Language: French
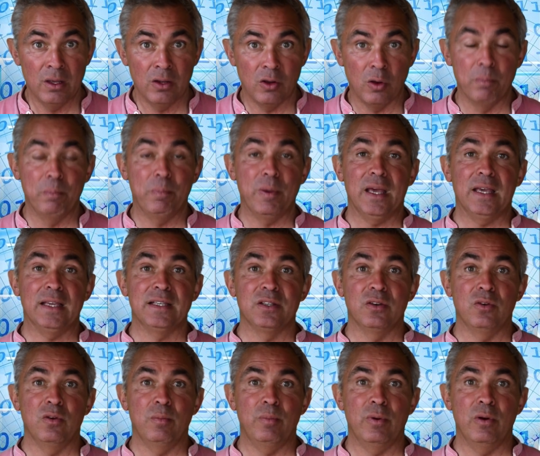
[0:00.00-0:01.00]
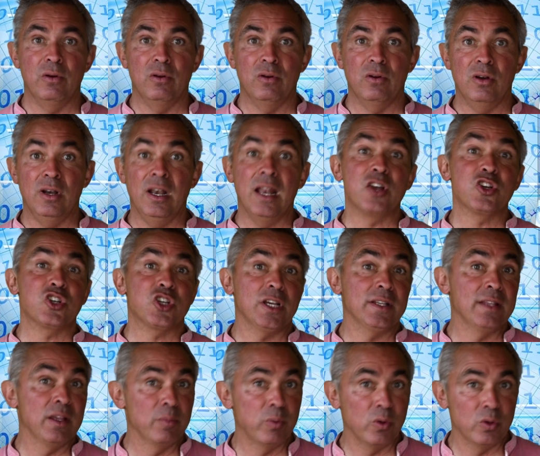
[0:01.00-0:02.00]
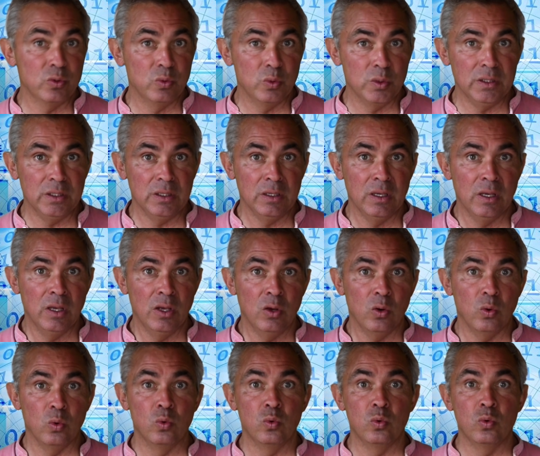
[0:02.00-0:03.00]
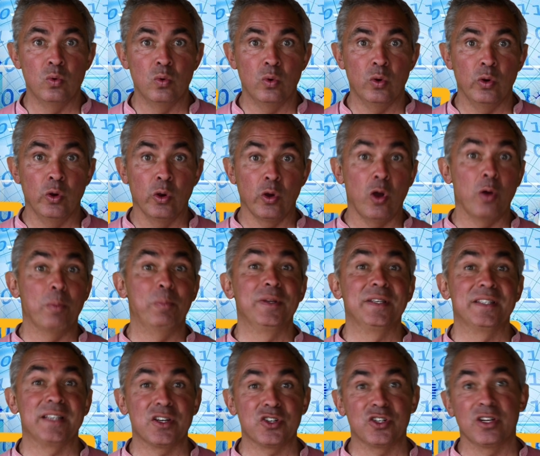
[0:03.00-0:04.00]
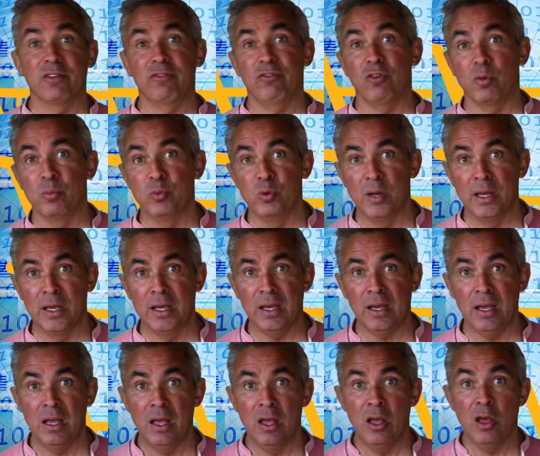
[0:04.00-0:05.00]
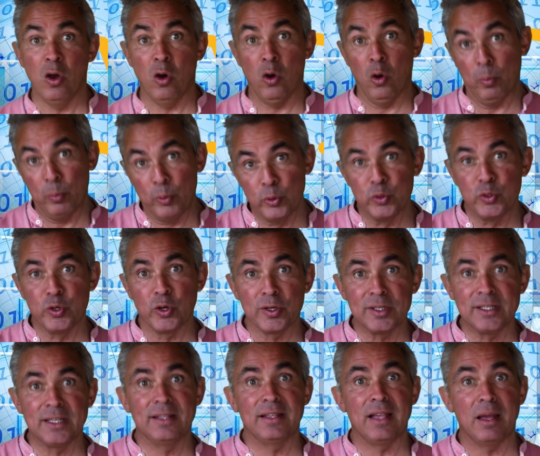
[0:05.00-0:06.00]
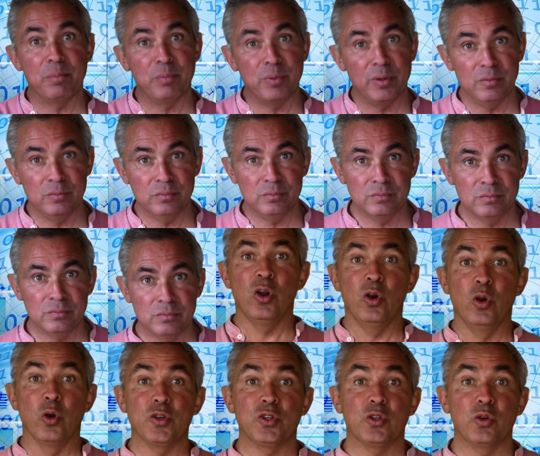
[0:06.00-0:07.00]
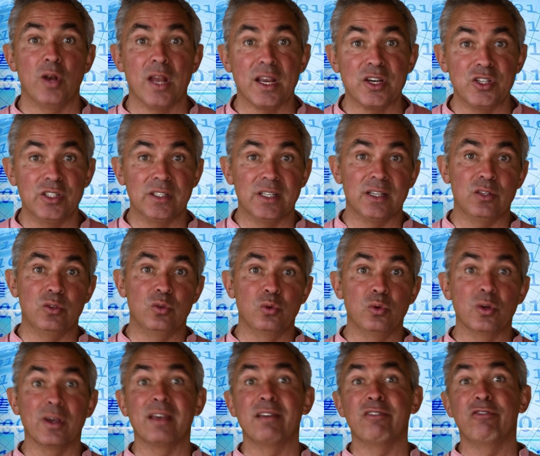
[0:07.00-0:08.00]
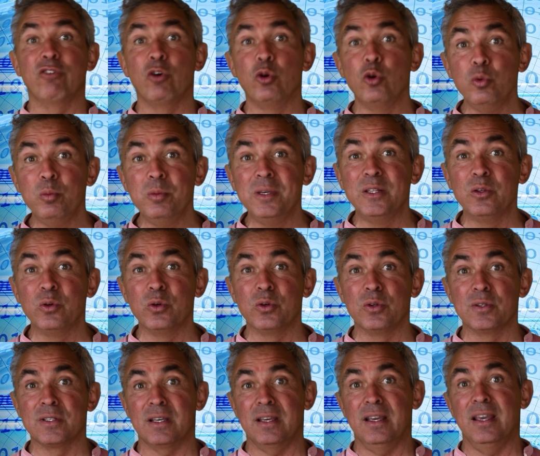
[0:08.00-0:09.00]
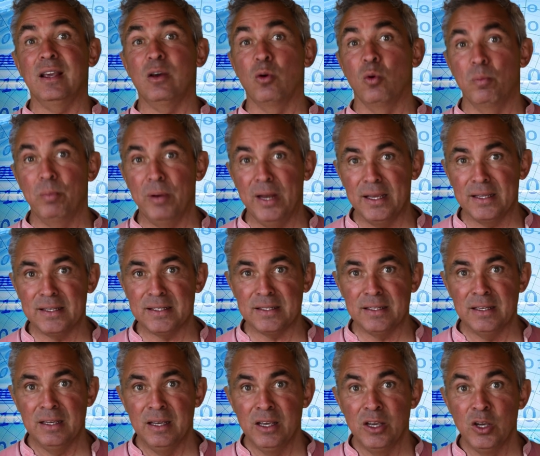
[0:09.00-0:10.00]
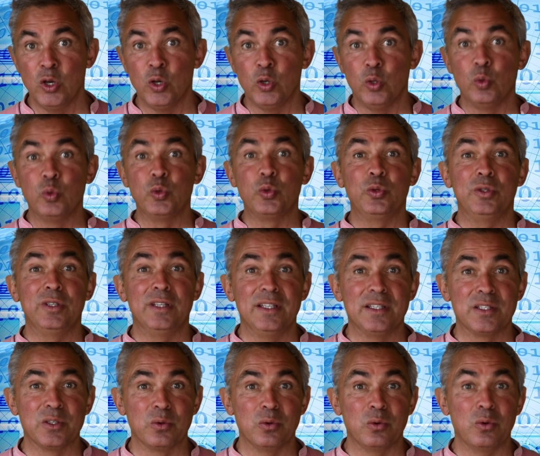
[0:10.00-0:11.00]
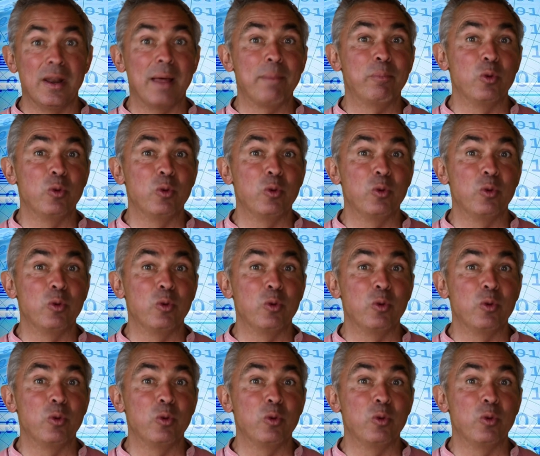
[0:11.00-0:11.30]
comme par exemple l'achat d'un produit ou le remplissage d'un formulaire en plusieurs étapes. Lorsque l'architecture est volumineuse et complexe, nous utilisons la